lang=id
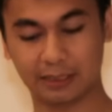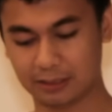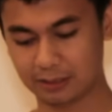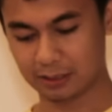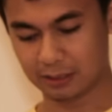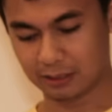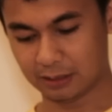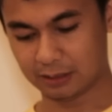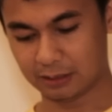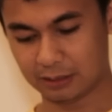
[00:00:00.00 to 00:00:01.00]
udah kesini aja
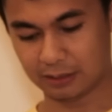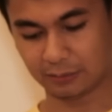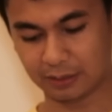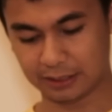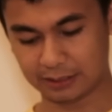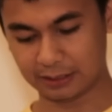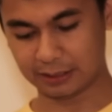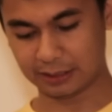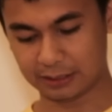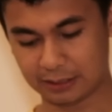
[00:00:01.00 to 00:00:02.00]
gitu ya udah kesini
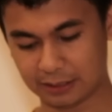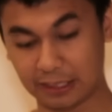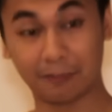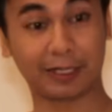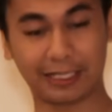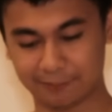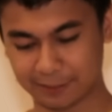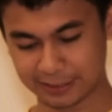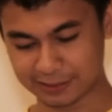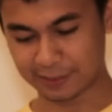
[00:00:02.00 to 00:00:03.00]
aja pakai
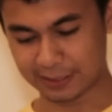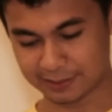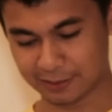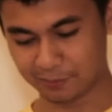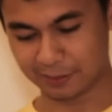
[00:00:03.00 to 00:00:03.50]
pakai smiley senyum